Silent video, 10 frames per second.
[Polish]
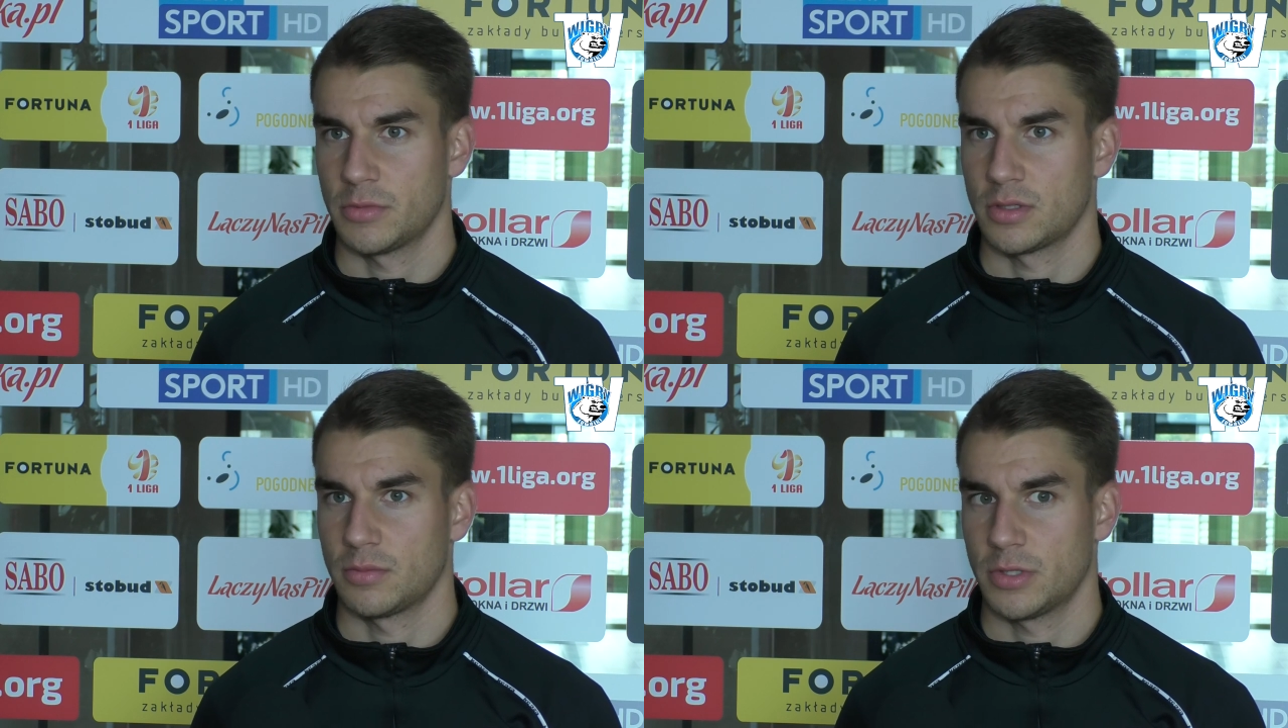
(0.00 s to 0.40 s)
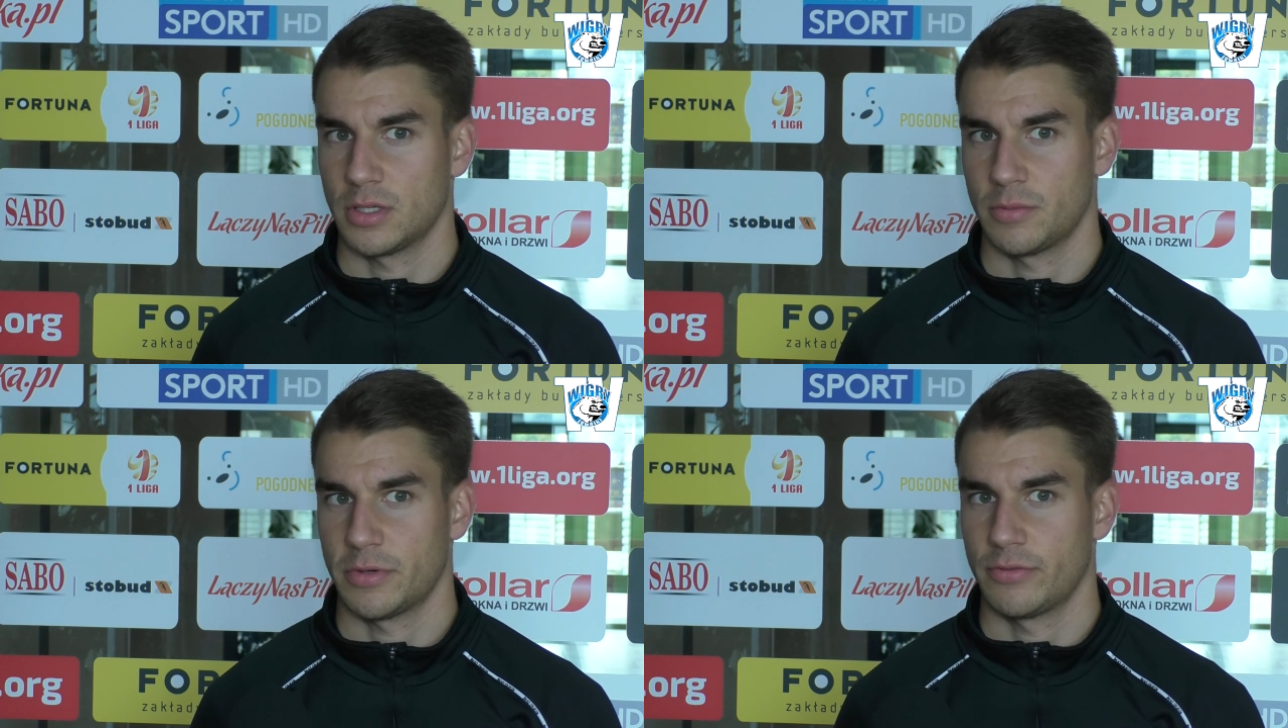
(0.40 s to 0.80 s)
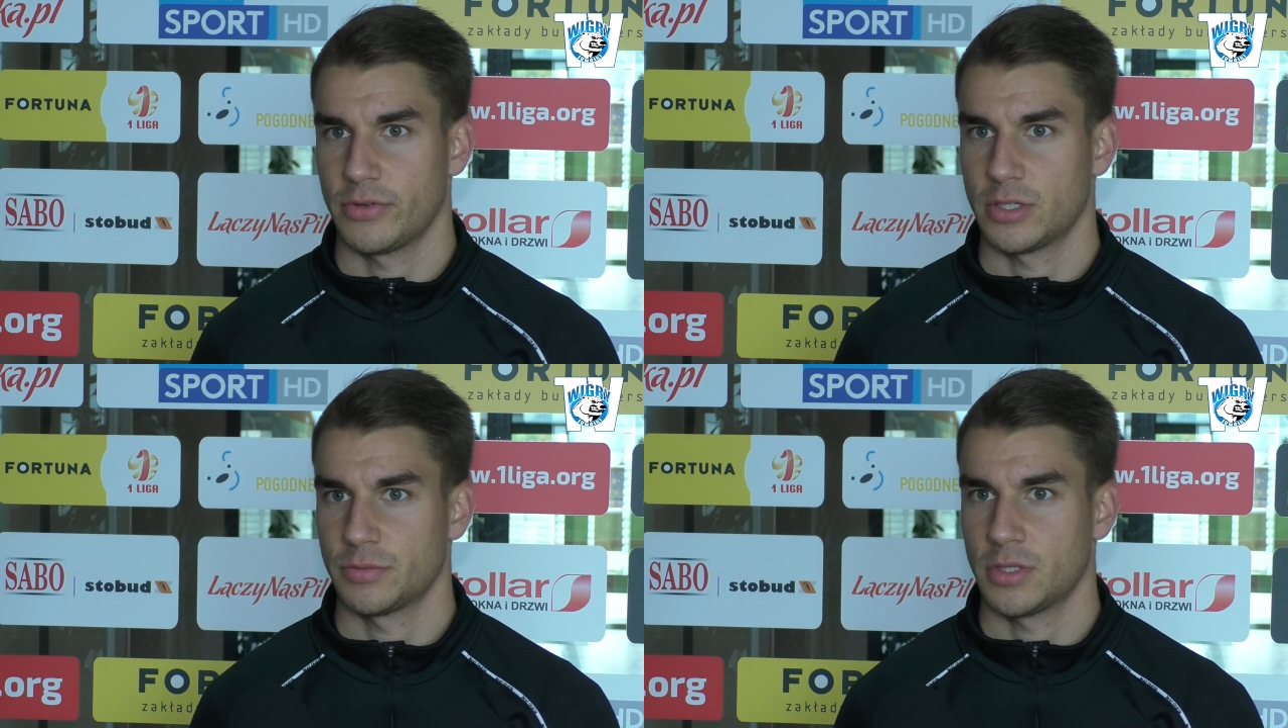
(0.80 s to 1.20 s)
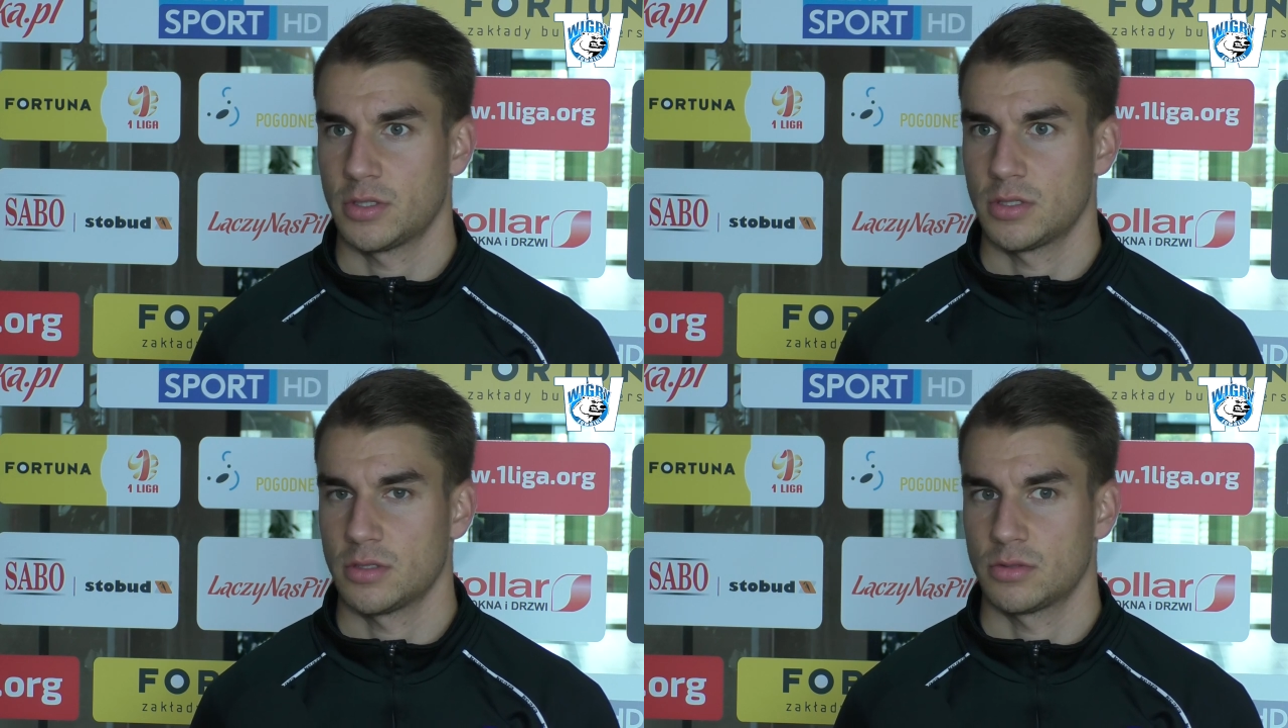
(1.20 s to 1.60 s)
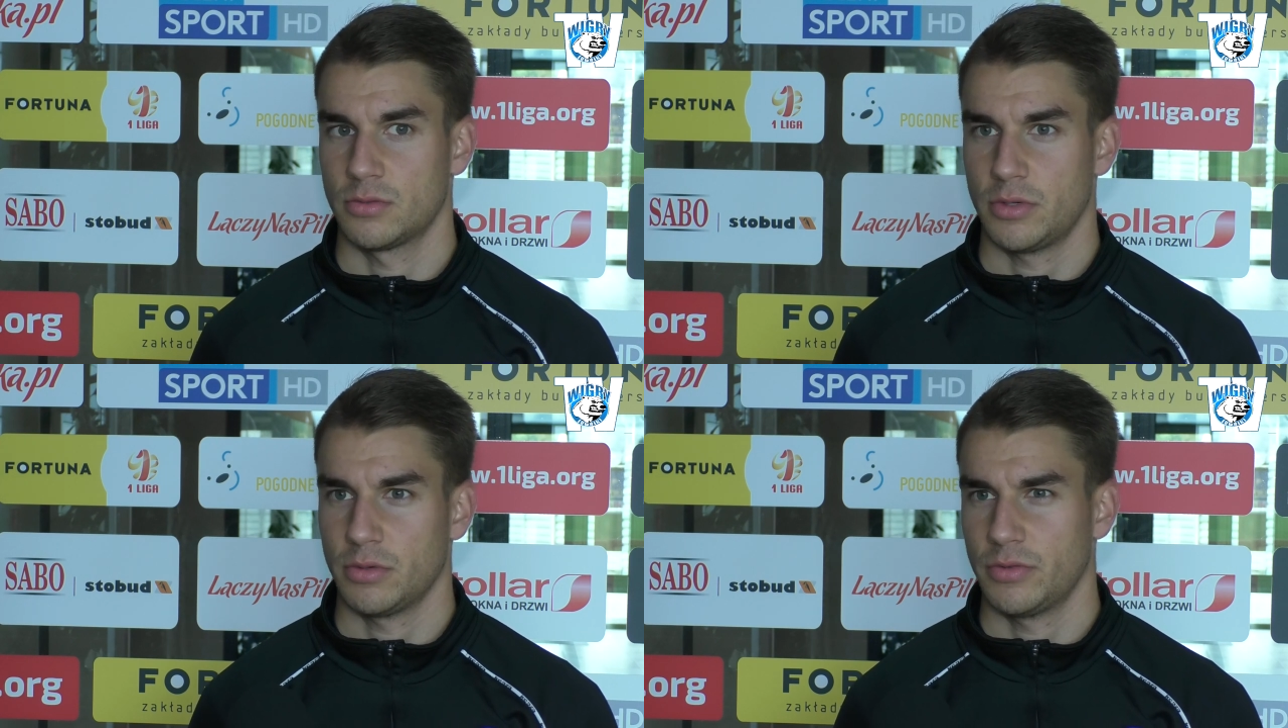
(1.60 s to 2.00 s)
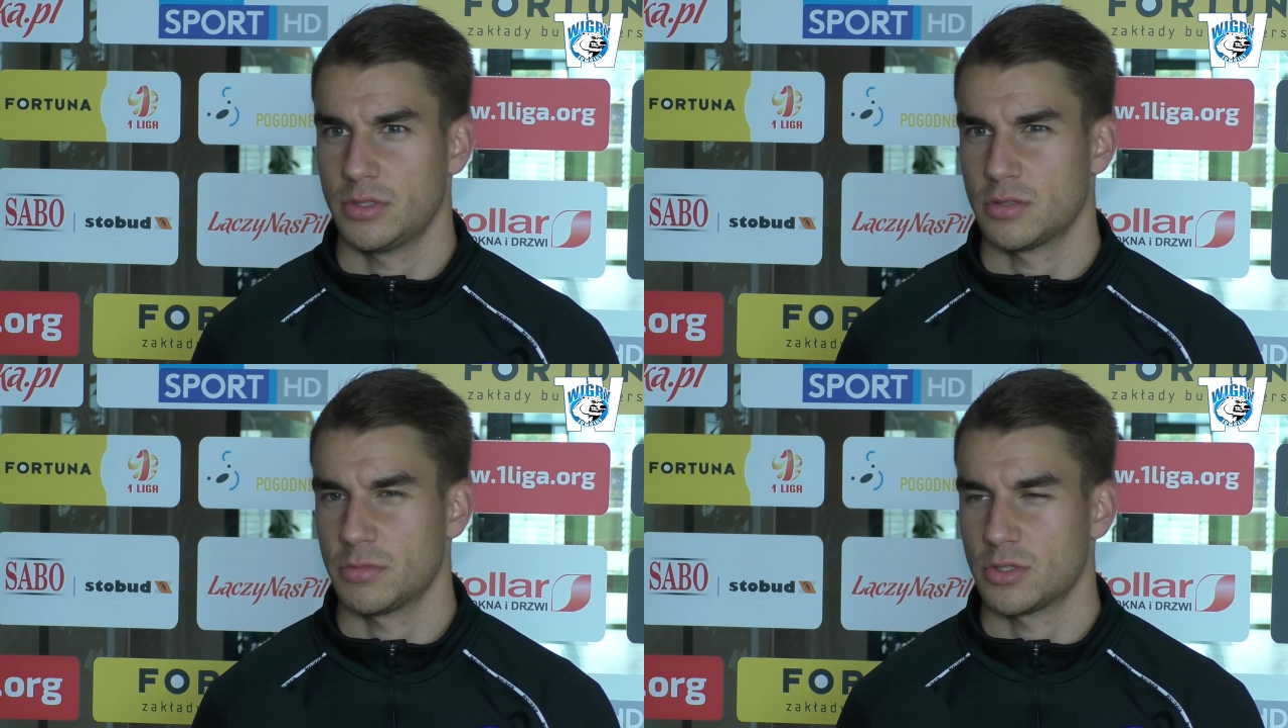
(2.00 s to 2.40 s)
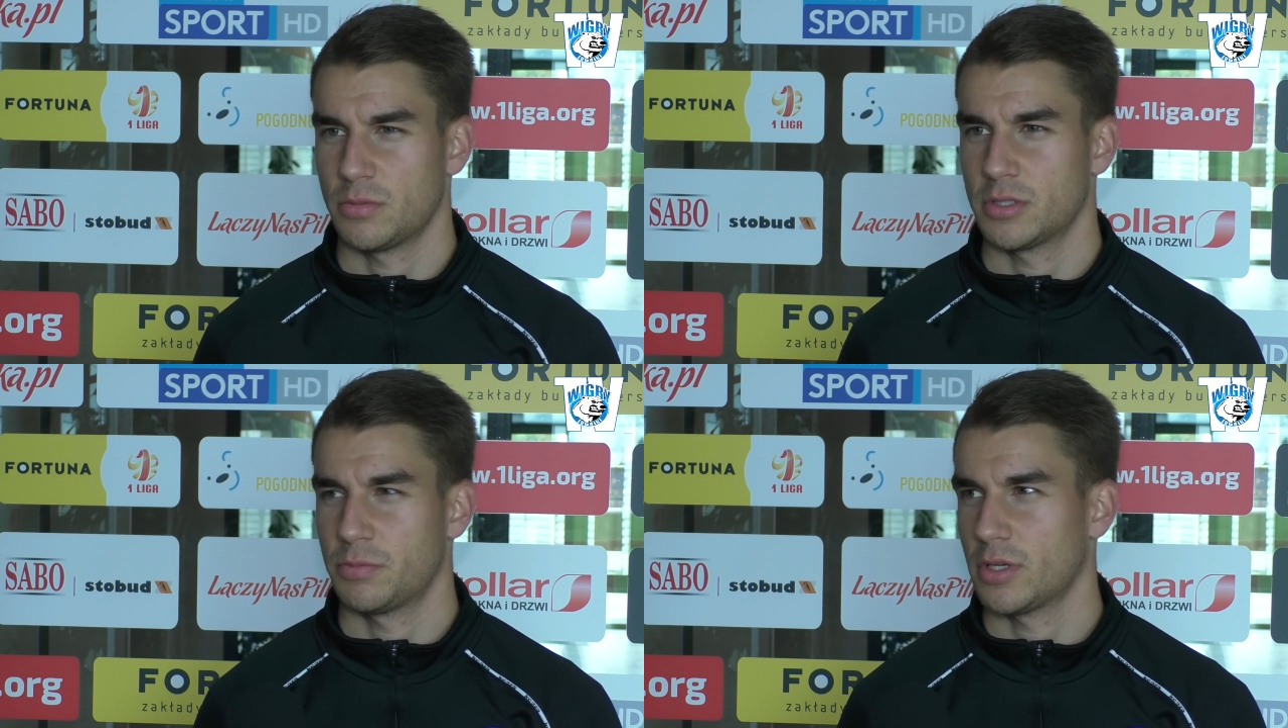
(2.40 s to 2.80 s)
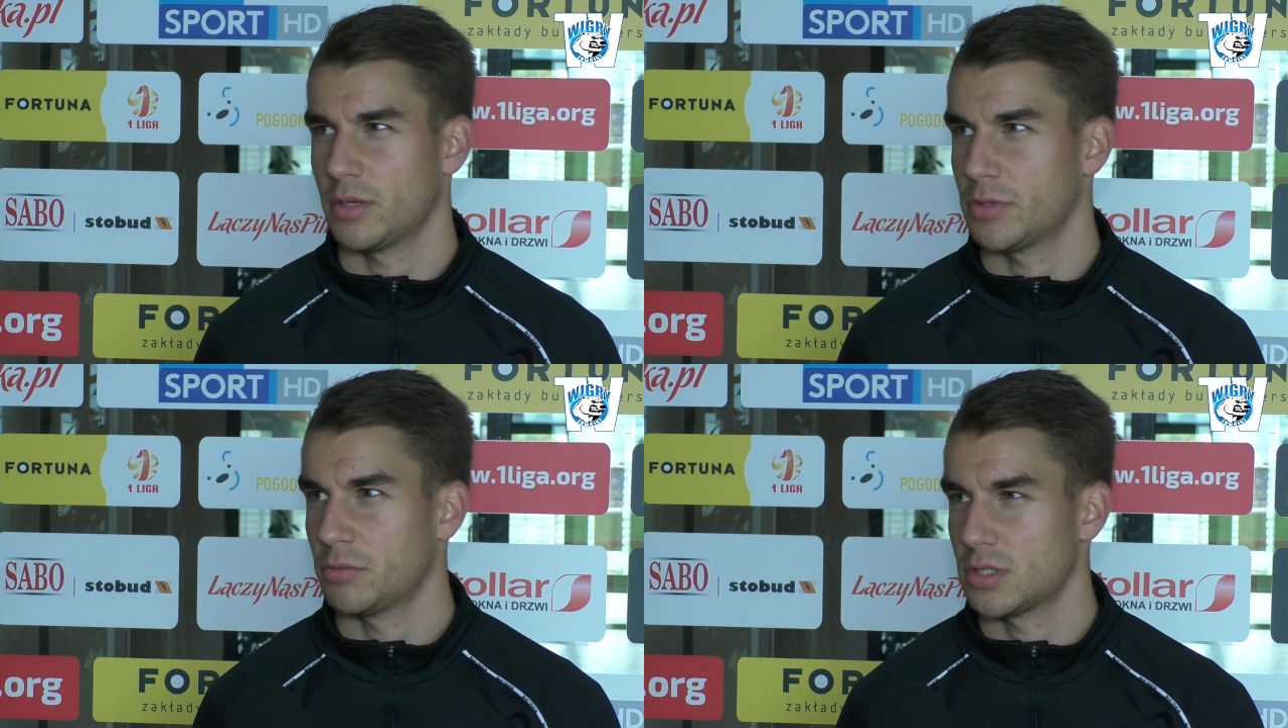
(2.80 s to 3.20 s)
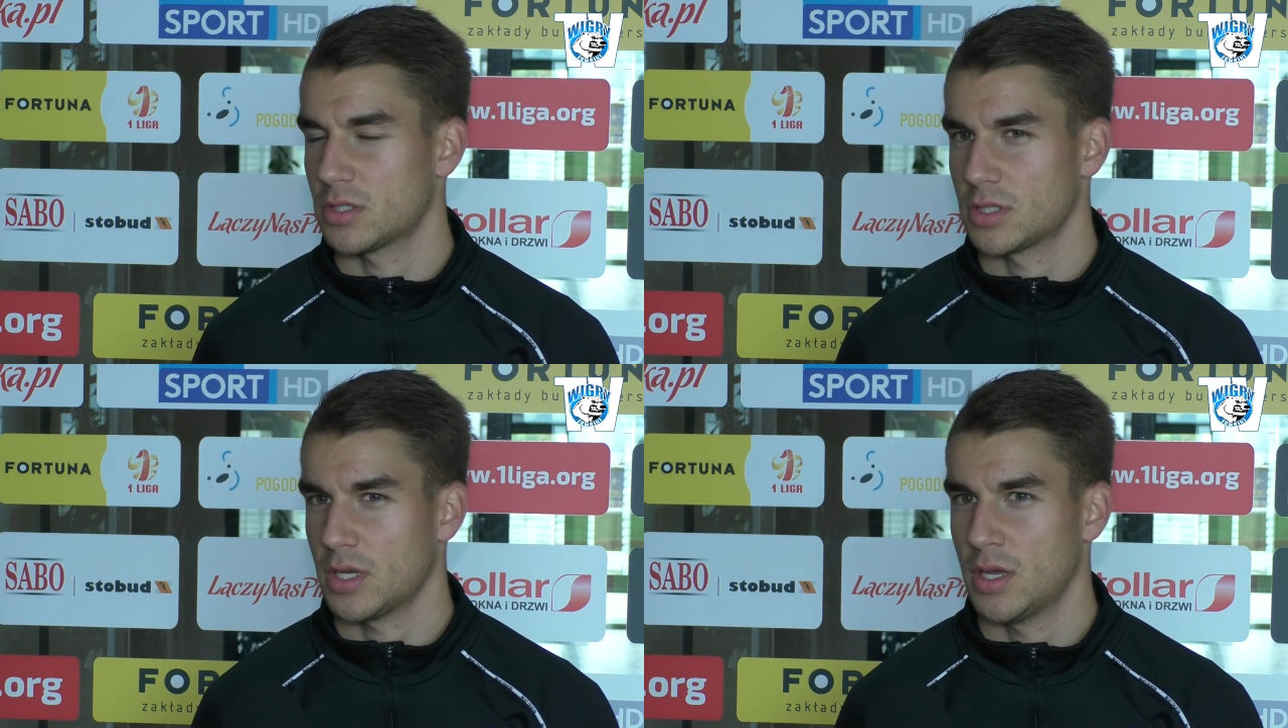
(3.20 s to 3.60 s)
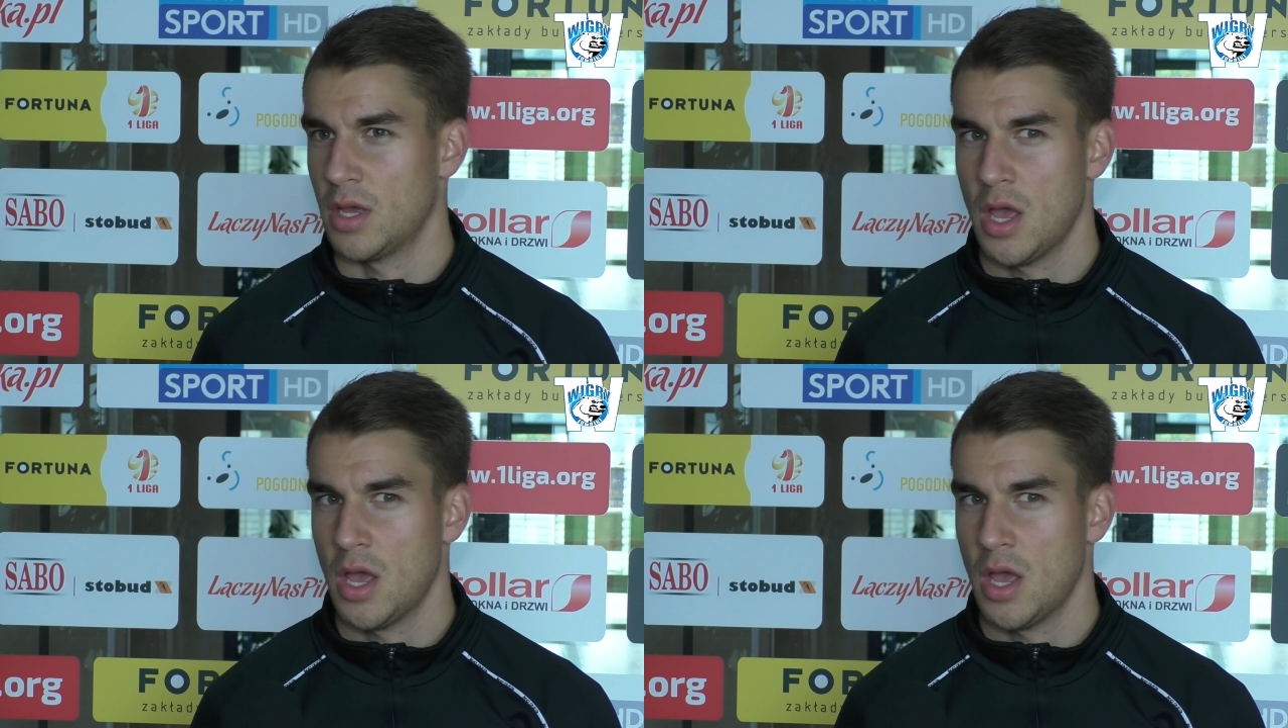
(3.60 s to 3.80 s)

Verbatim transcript: na tym tak naprawdę wyjechaliśmy na tydzień z Suwałki, wiedzieliśmy, że oba spotkania będą ciężkie,